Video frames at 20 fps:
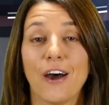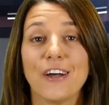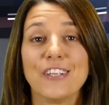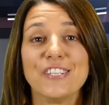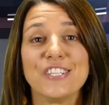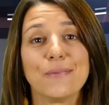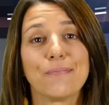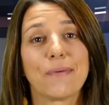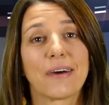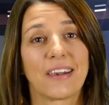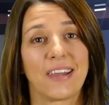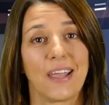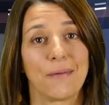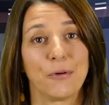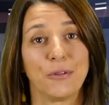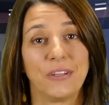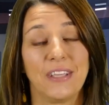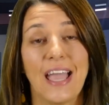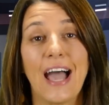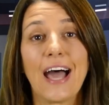Oggi
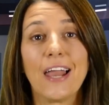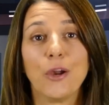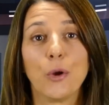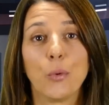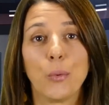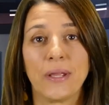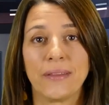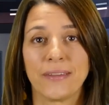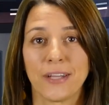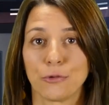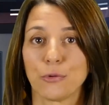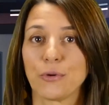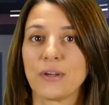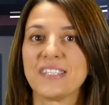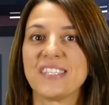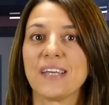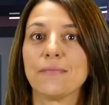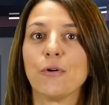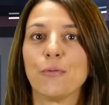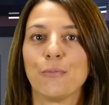parliamo di Halloween, dato che
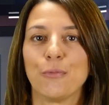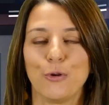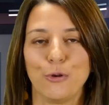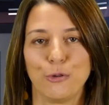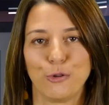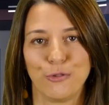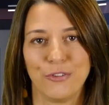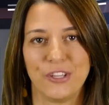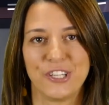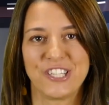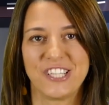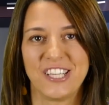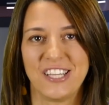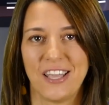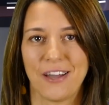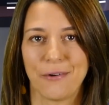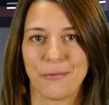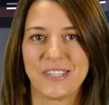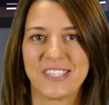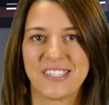siamo molto
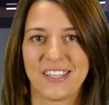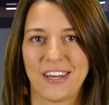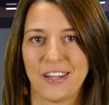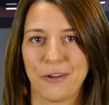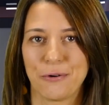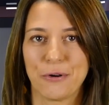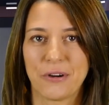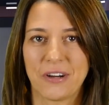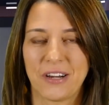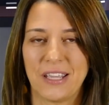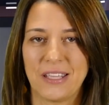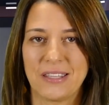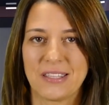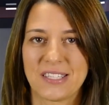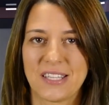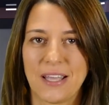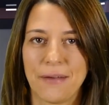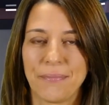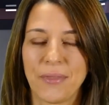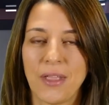vicini a questa
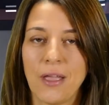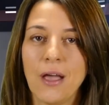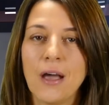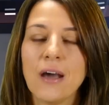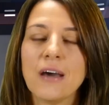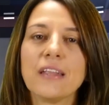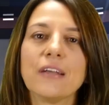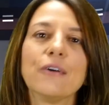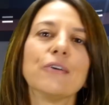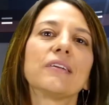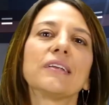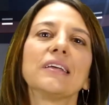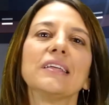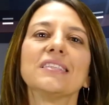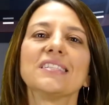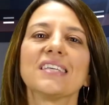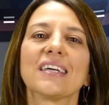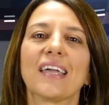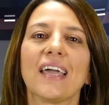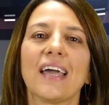ricorrenza.
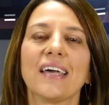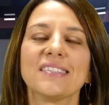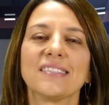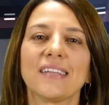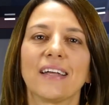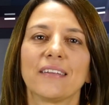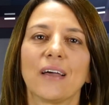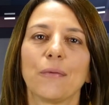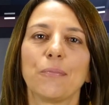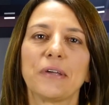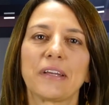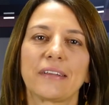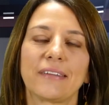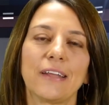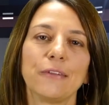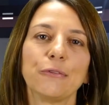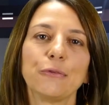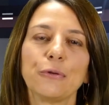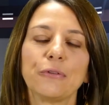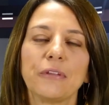Ricorrenza che è stata per
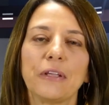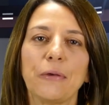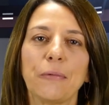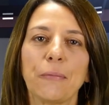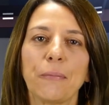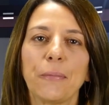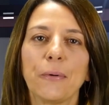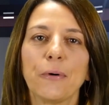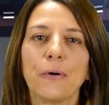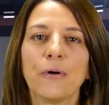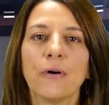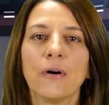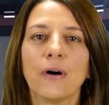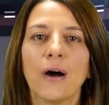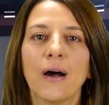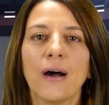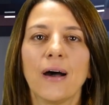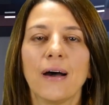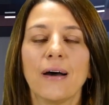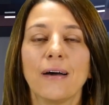tanto tempo
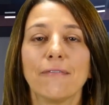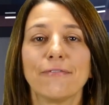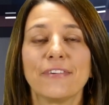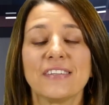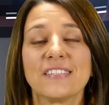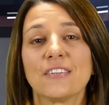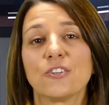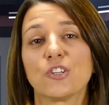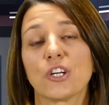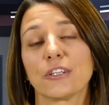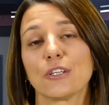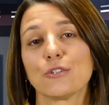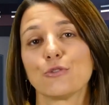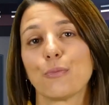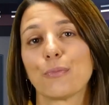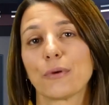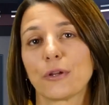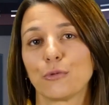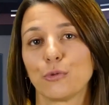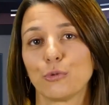eh, festeggiata
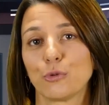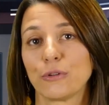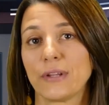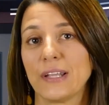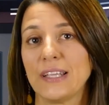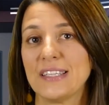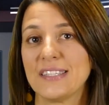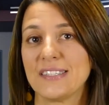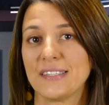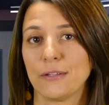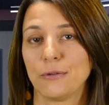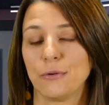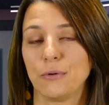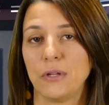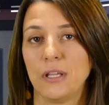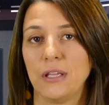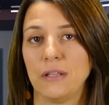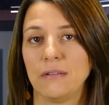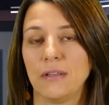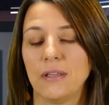soprattutto negli Stati
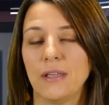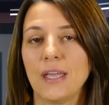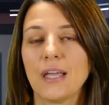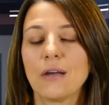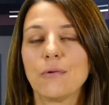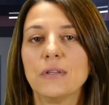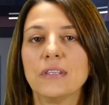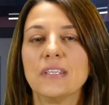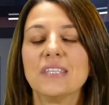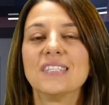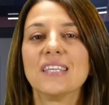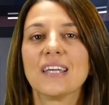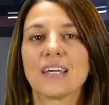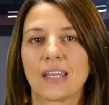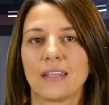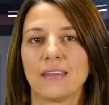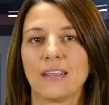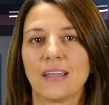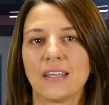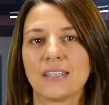Uniti e quindi si
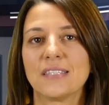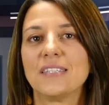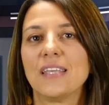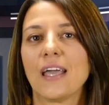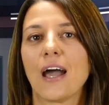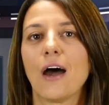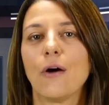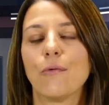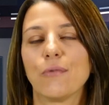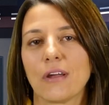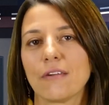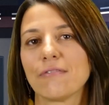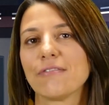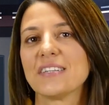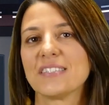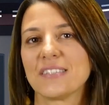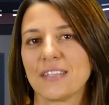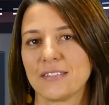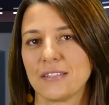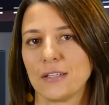crede che sia una
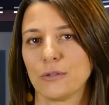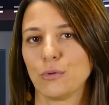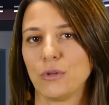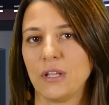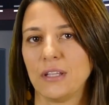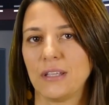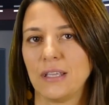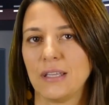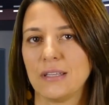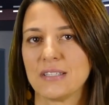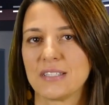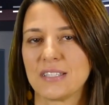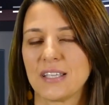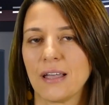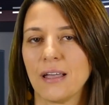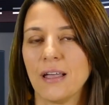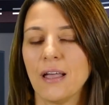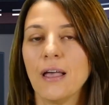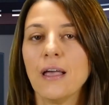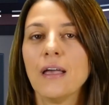festa
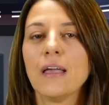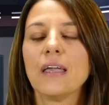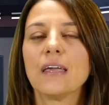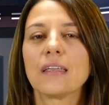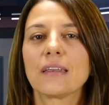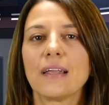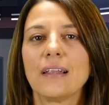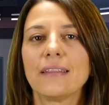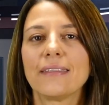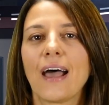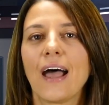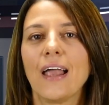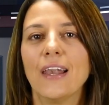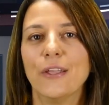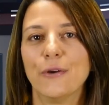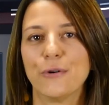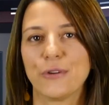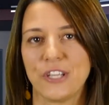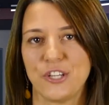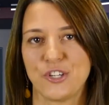statunitense. In realtà
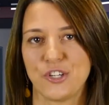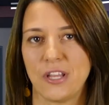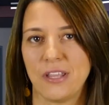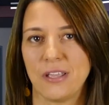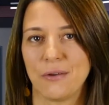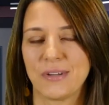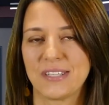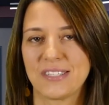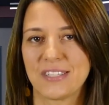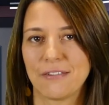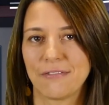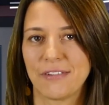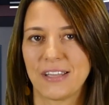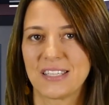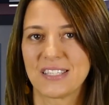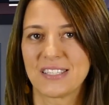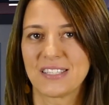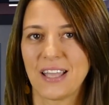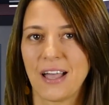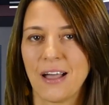le origini di questa
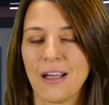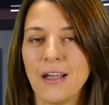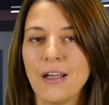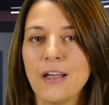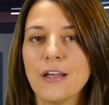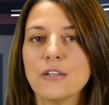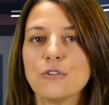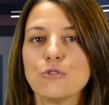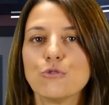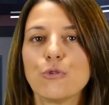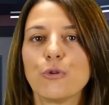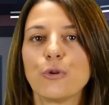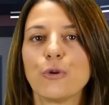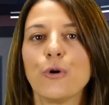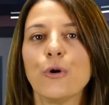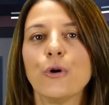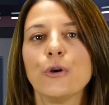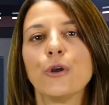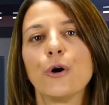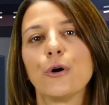festa
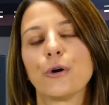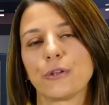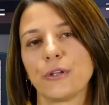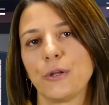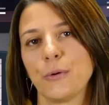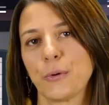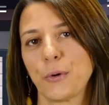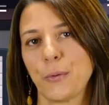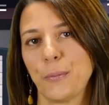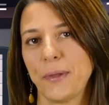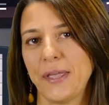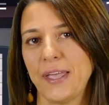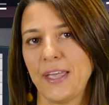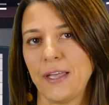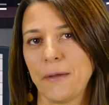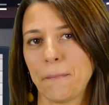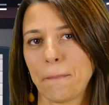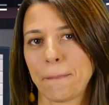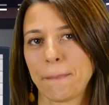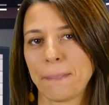sono nord
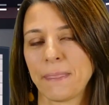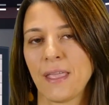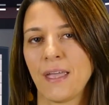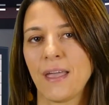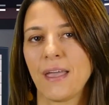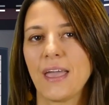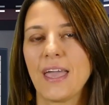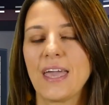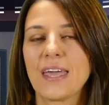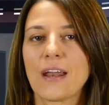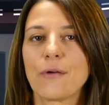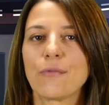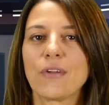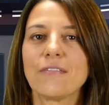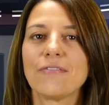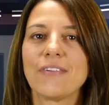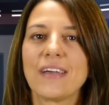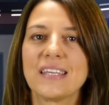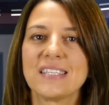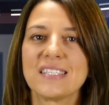europee. Era
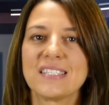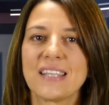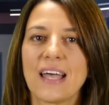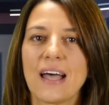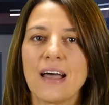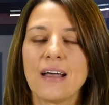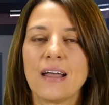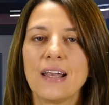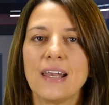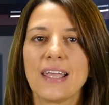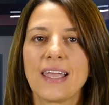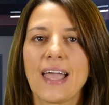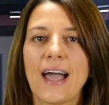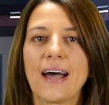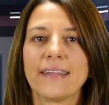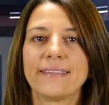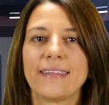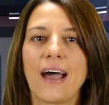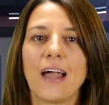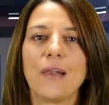una festa
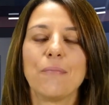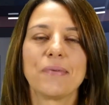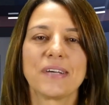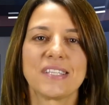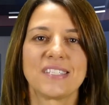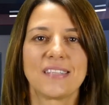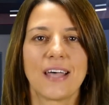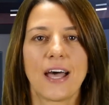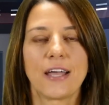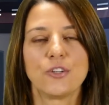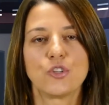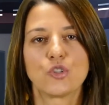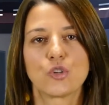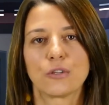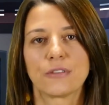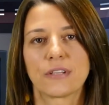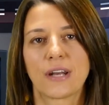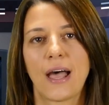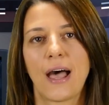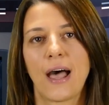legata al
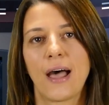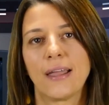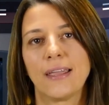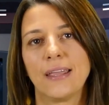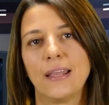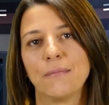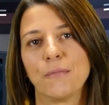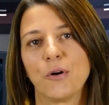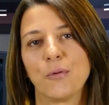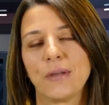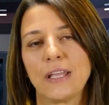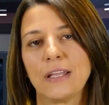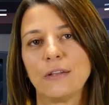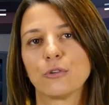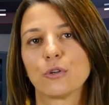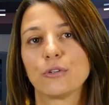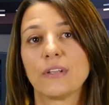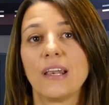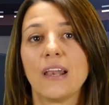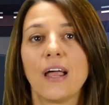passaggio tra il
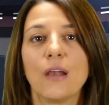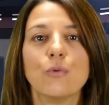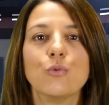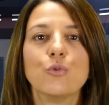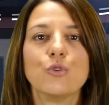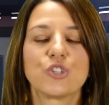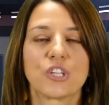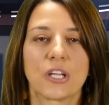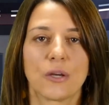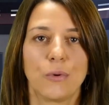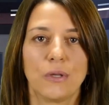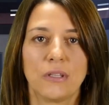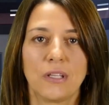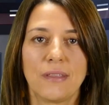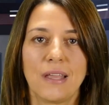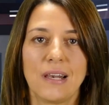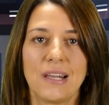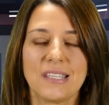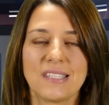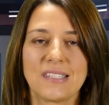momento della luce, quindi
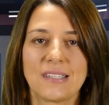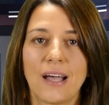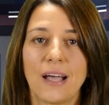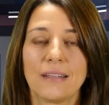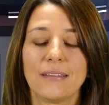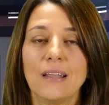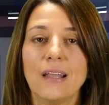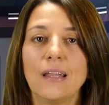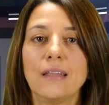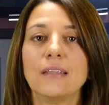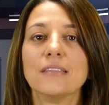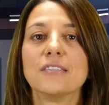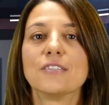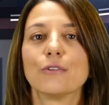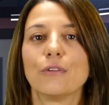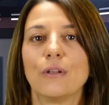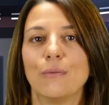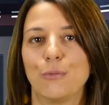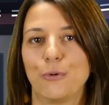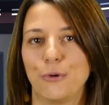dell'estate, e
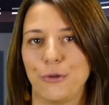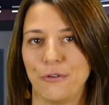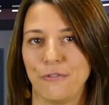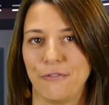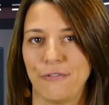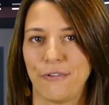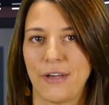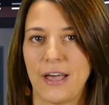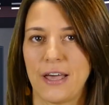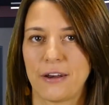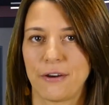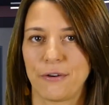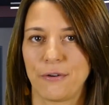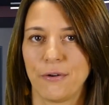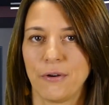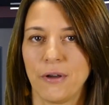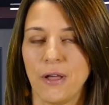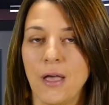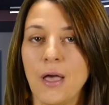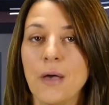l'inizio del buio
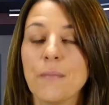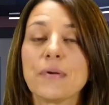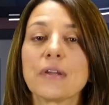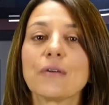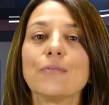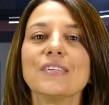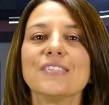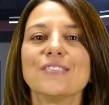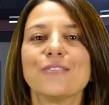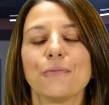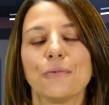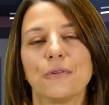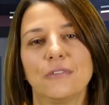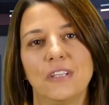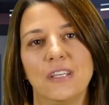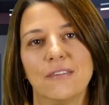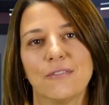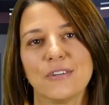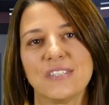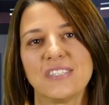inverno. Per questo
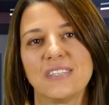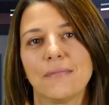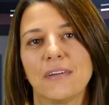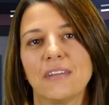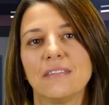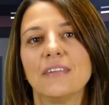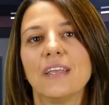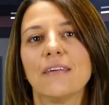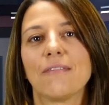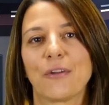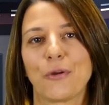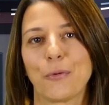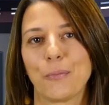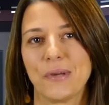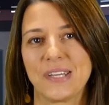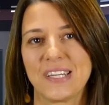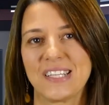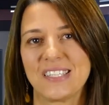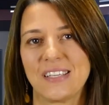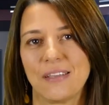motivo si mettevano
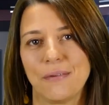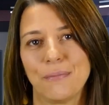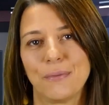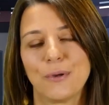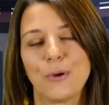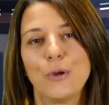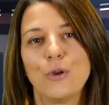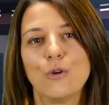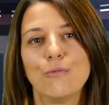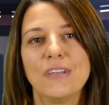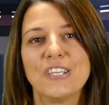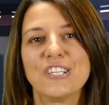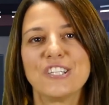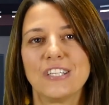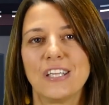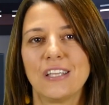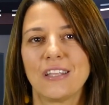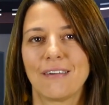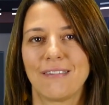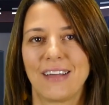per esempio i
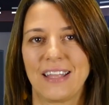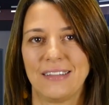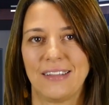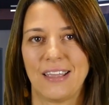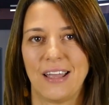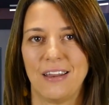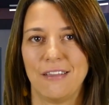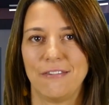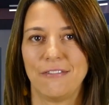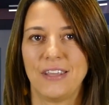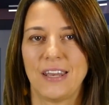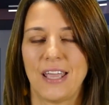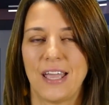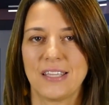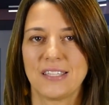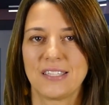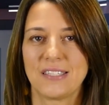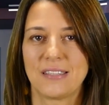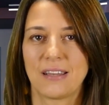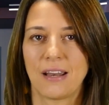lumicini davanti alle
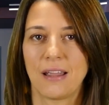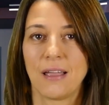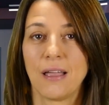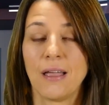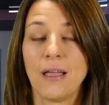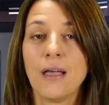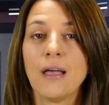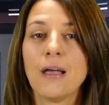finestre.